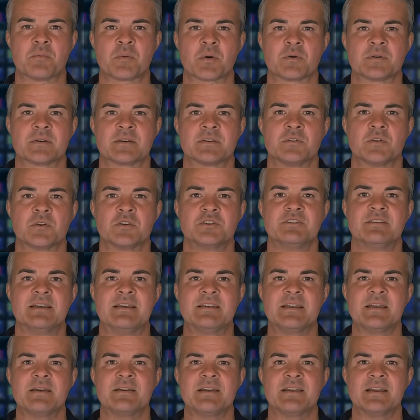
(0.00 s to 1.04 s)

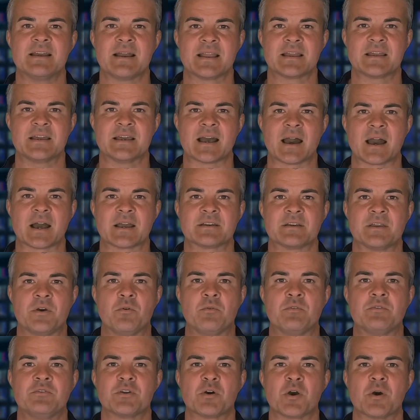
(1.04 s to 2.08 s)
Monitorständer, Getränkehalter
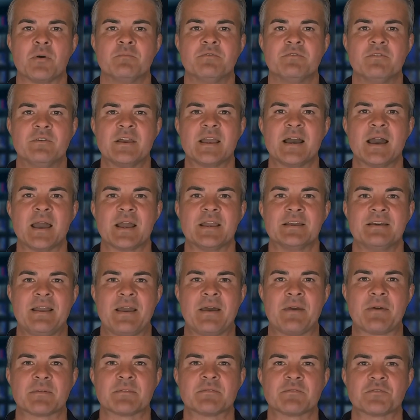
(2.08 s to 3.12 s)
und
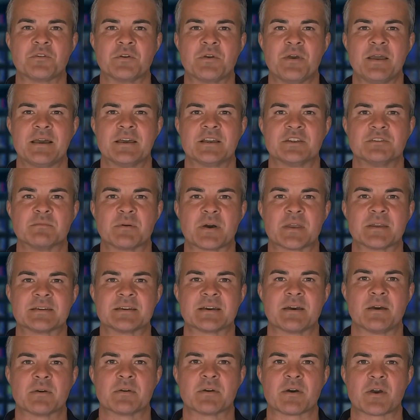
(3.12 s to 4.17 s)
Kopfhörerhalter, für
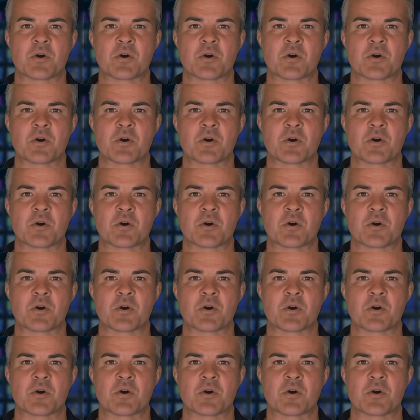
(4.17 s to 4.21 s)
E-Sport,